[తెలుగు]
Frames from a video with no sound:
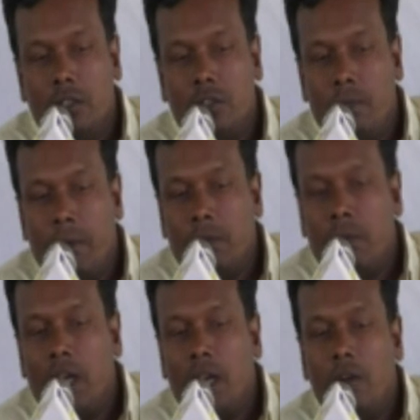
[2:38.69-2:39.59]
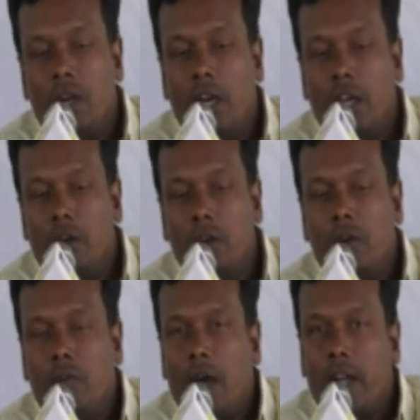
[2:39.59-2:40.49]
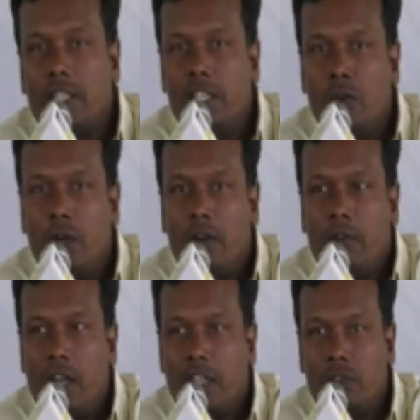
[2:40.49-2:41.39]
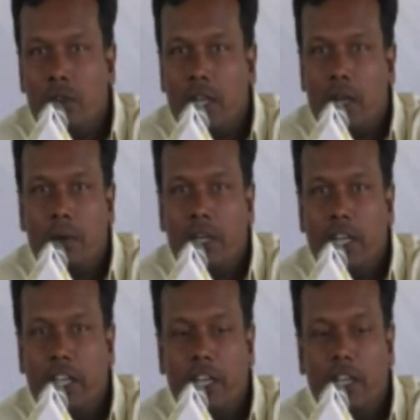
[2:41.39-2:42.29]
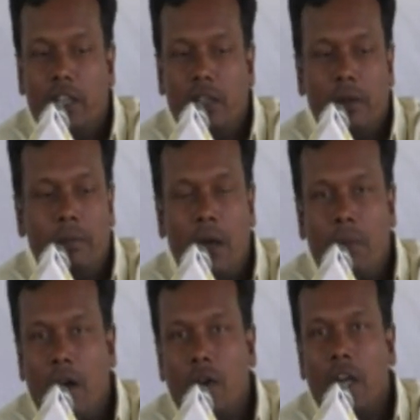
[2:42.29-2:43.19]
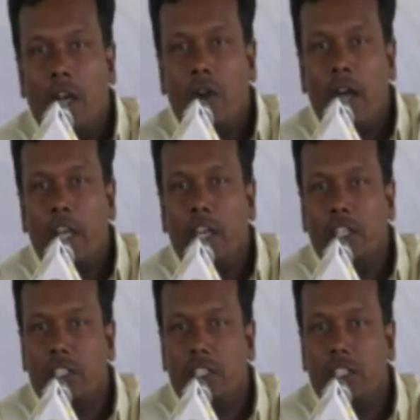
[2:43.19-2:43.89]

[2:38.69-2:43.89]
సో పద్మారావు గారు వారాసి కూడా వారసులు కాబట్టి మా బావగారు ఆయన్ని